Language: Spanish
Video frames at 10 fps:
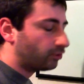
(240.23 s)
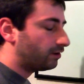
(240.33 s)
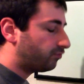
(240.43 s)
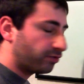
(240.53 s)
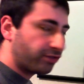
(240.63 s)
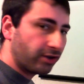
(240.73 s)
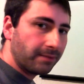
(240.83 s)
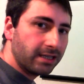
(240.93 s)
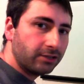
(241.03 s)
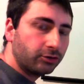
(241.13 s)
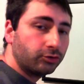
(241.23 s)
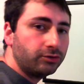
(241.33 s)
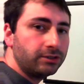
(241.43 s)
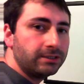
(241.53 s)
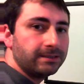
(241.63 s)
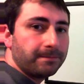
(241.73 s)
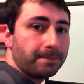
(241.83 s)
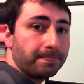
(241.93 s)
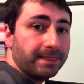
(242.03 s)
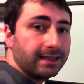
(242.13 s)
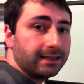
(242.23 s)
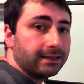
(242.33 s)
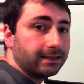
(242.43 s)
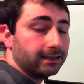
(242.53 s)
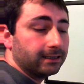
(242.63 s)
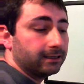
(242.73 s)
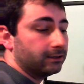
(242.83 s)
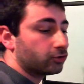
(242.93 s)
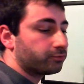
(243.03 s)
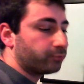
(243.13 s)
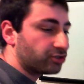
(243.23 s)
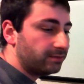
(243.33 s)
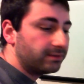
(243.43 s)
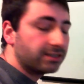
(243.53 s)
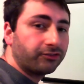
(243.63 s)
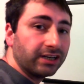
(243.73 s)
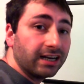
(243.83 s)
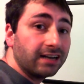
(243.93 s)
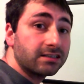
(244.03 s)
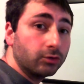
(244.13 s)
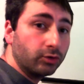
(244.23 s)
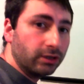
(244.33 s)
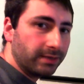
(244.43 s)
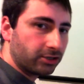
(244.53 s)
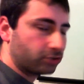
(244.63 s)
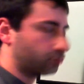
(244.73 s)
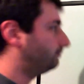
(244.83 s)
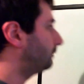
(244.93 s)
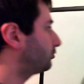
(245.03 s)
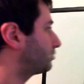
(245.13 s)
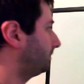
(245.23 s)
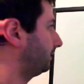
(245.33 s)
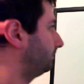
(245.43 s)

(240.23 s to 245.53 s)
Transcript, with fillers: el funcionamiento de eh, los posibles finales del universo. Vamos a ver,